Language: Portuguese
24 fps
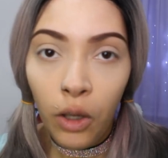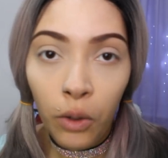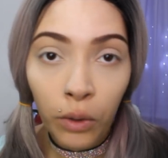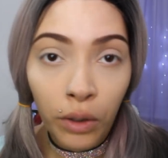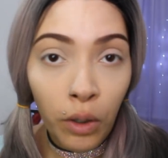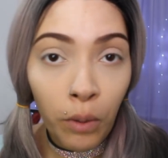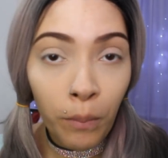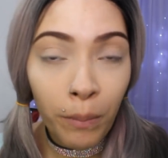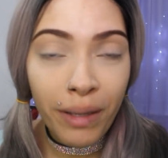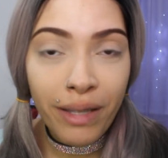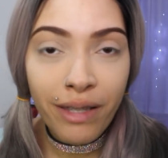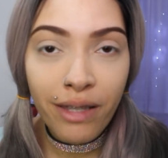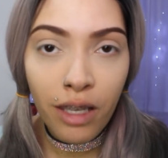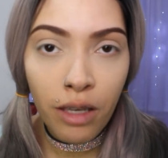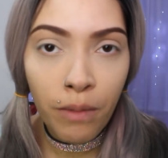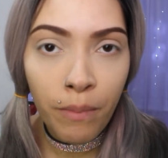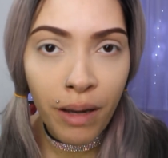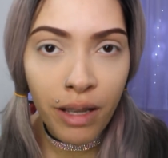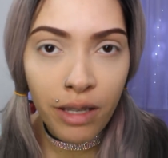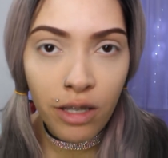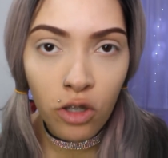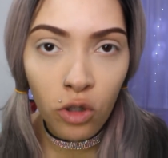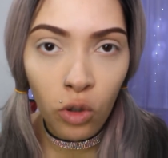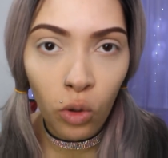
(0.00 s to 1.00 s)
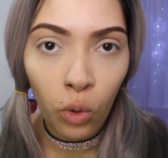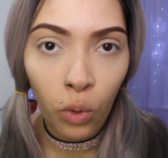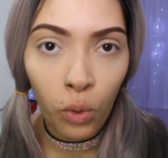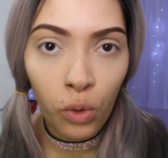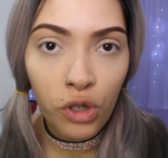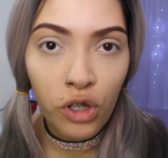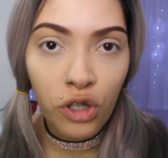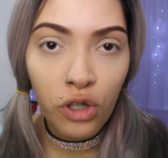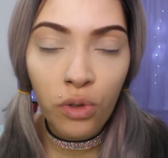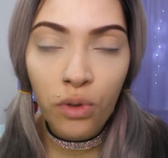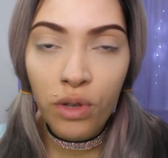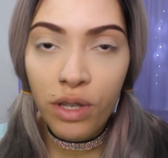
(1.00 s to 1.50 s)
Eu não passei base no
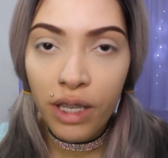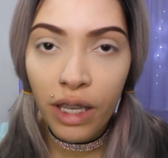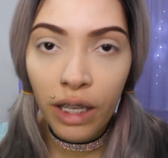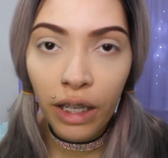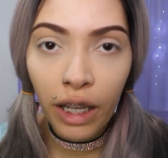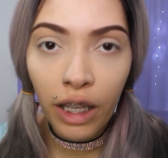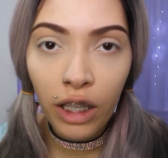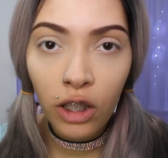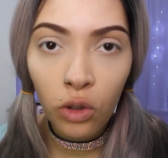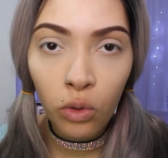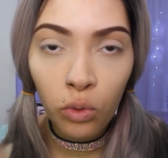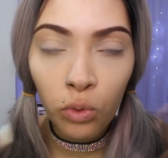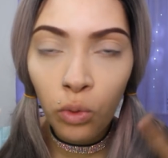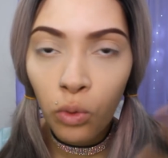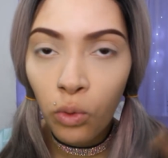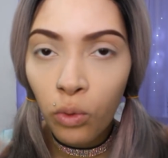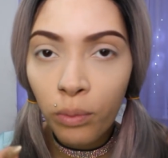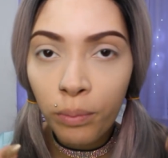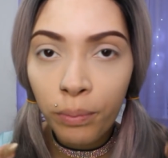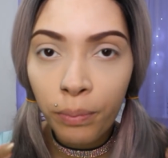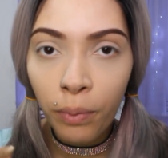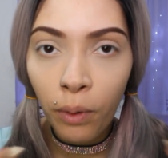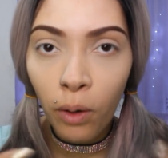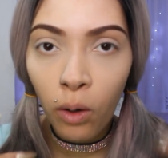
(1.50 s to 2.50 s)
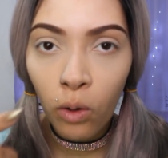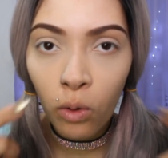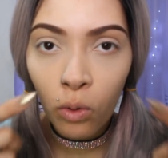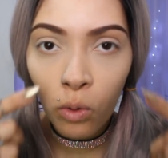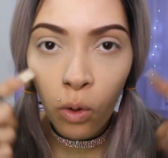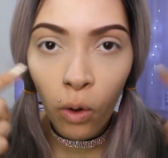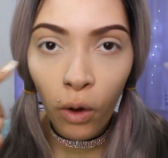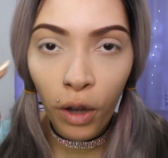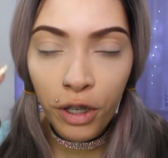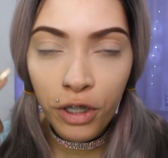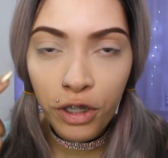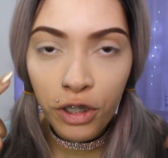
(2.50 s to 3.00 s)
rosto, selei tudo com pó,
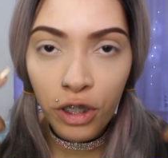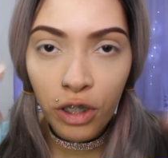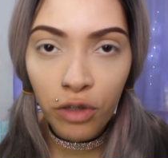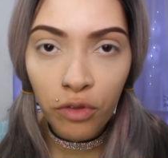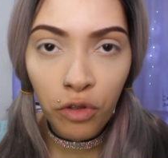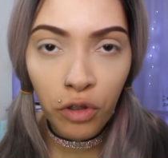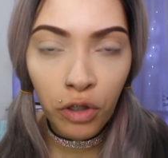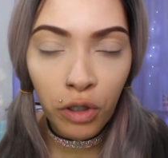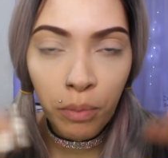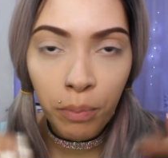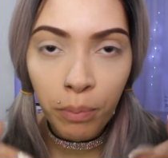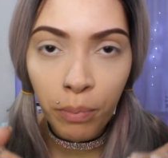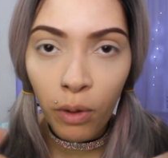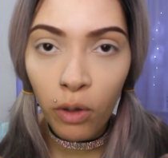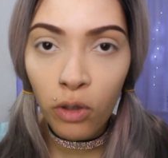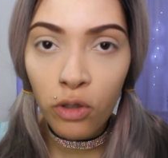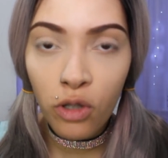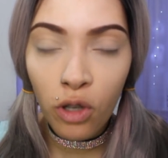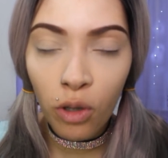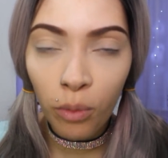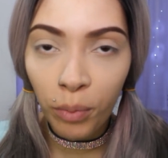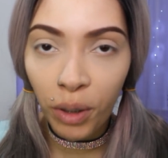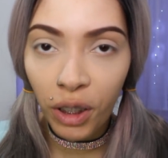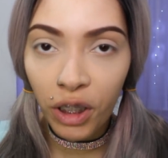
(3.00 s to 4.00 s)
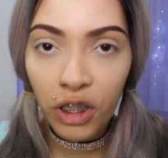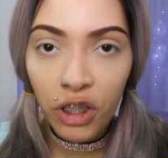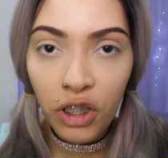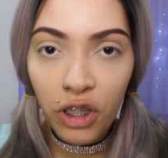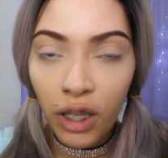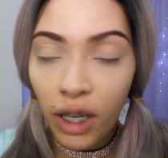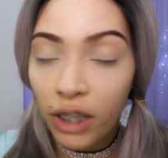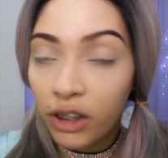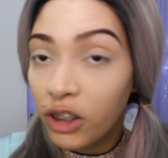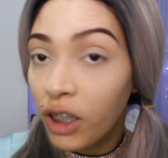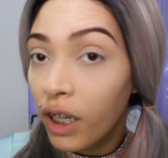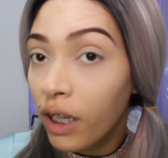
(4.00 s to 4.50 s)
o corretivo e pó
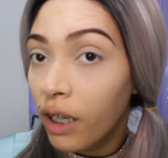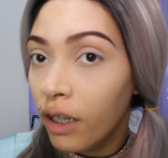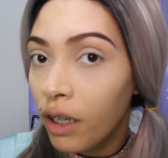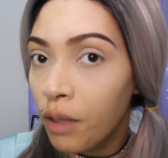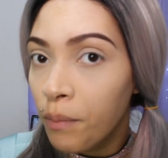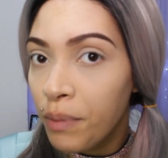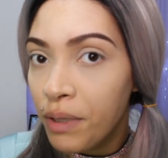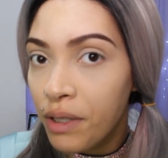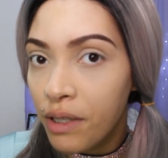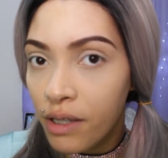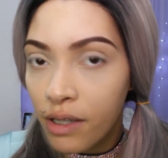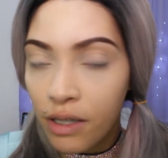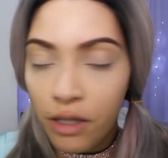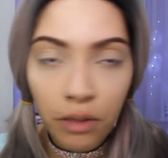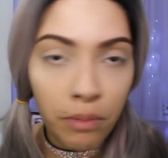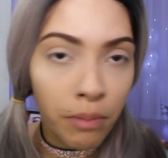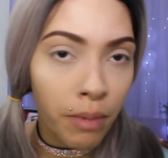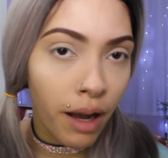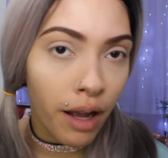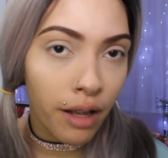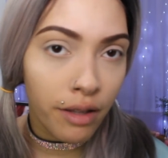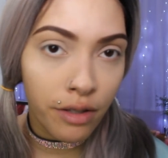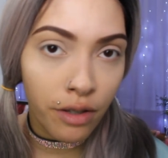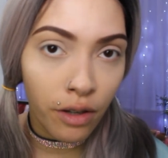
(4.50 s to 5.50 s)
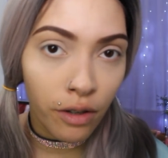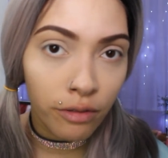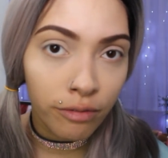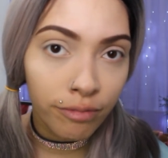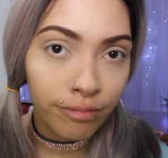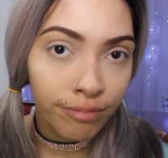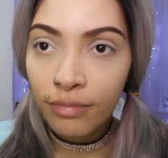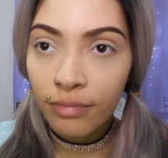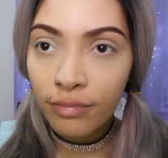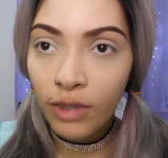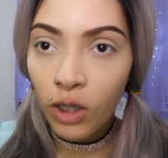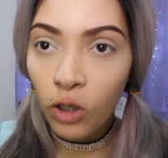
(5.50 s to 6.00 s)
somente. Achei que nem precisa de base, ó.
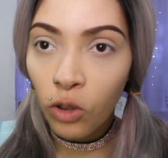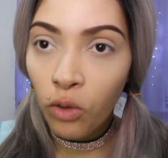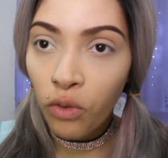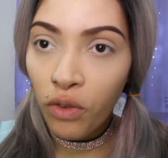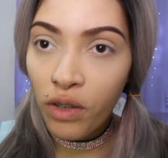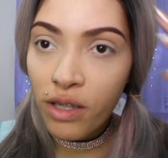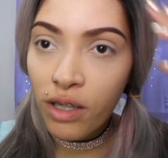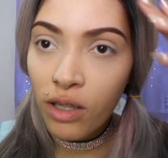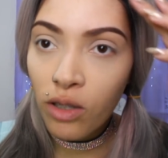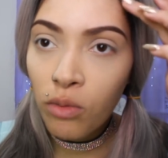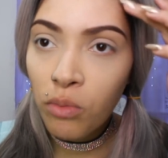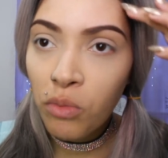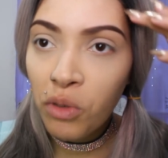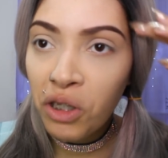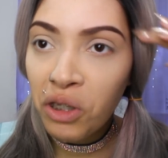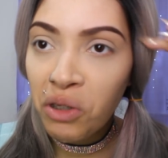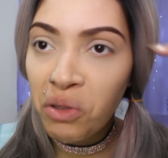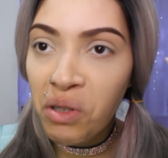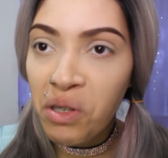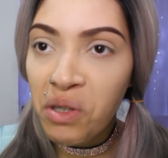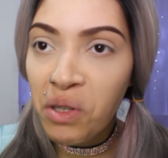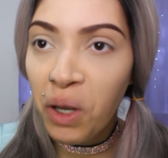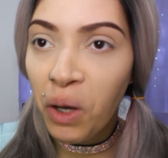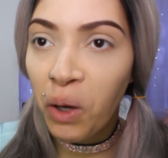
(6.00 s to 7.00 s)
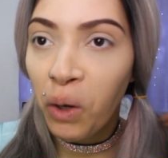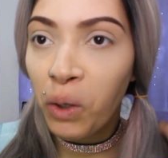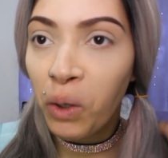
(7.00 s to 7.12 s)
Eu tô fazendo muito isso